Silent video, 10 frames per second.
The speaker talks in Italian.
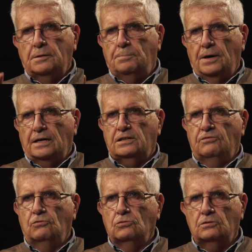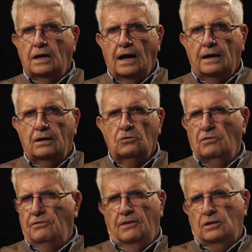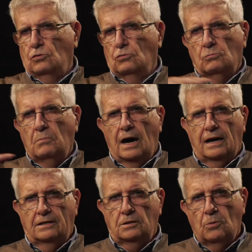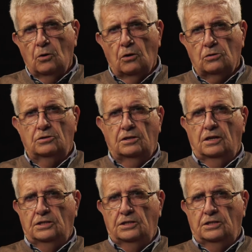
di Piazza Fontana dove ha fatto un mare di morti,